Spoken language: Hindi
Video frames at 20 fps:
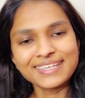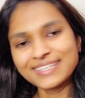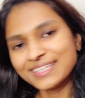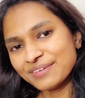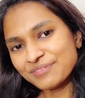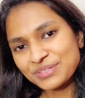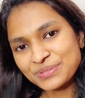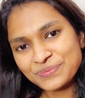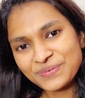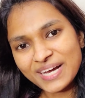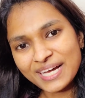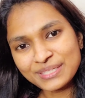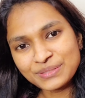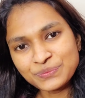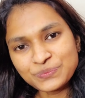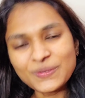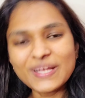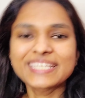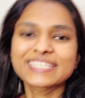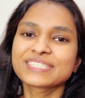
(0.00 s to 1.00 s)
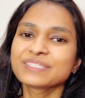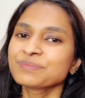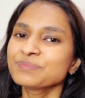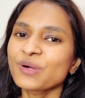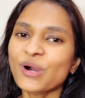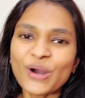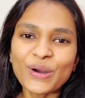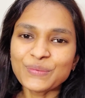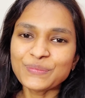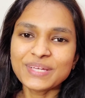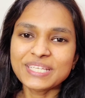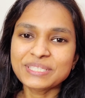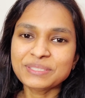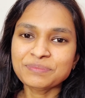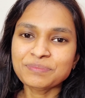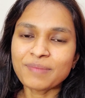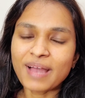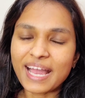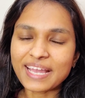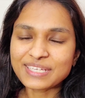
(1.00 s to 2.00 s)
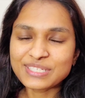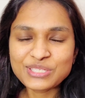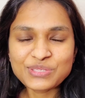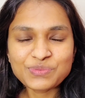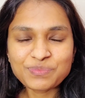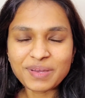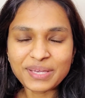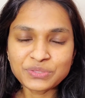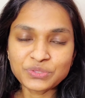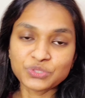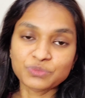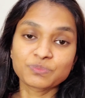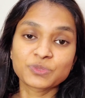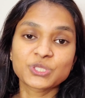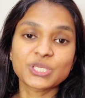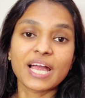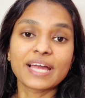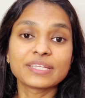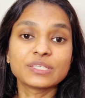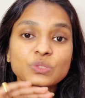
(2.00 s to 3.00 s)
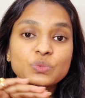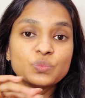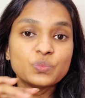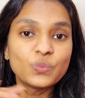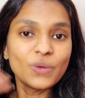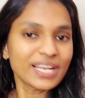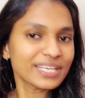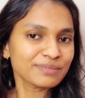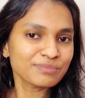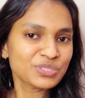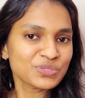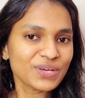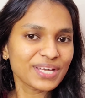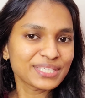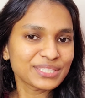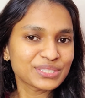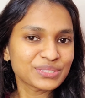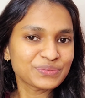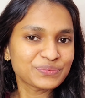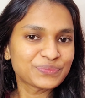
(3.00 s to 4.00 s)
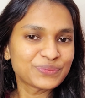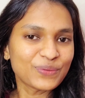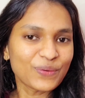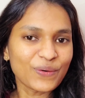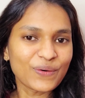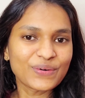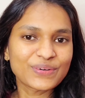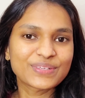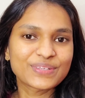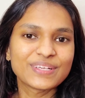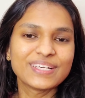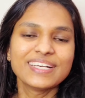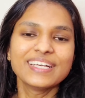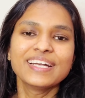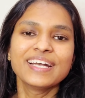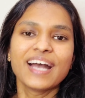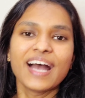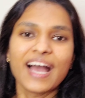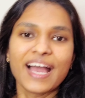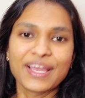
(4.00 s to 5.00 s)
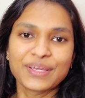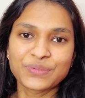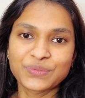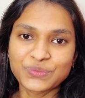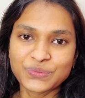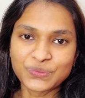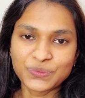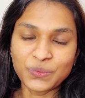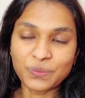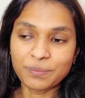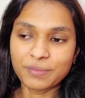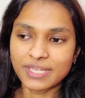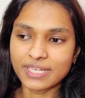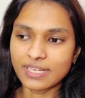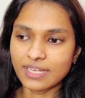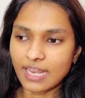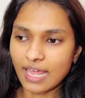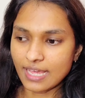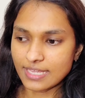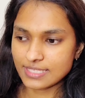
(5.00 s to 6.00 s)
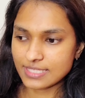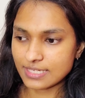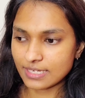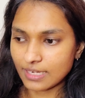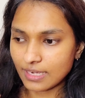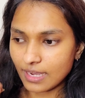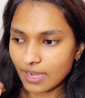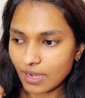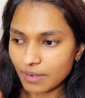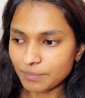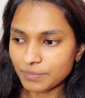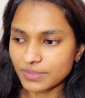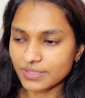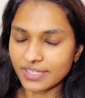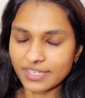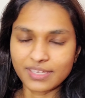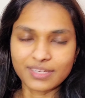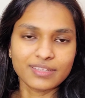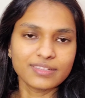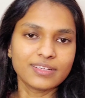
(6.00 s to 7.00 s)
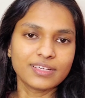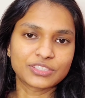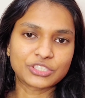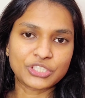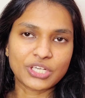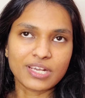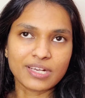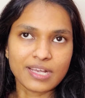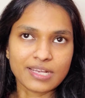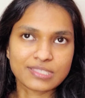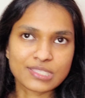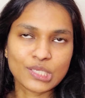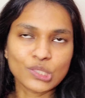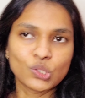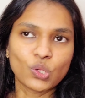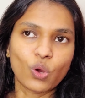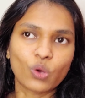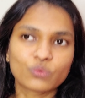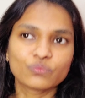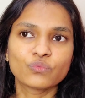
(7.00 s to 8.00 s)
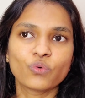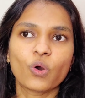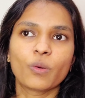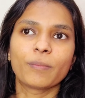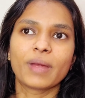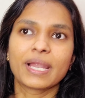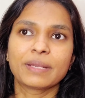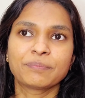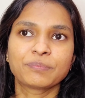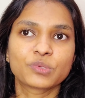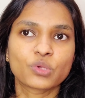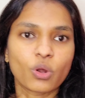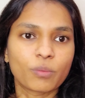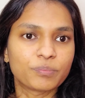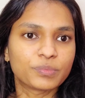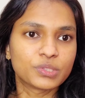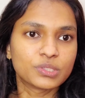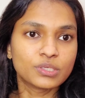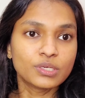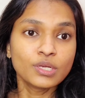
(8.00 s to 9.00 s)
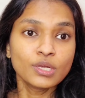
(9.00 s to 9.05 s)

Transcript: एवरीवन वेलकम और वेलकम बैक टू माय यूट्यूब चैनल वेलकम टू अनदर व्लॉग आई डोंट नो मैंने लास्ट कब एक अच्छा खासा लॉन्ग फॉर्मेट प्रॉपर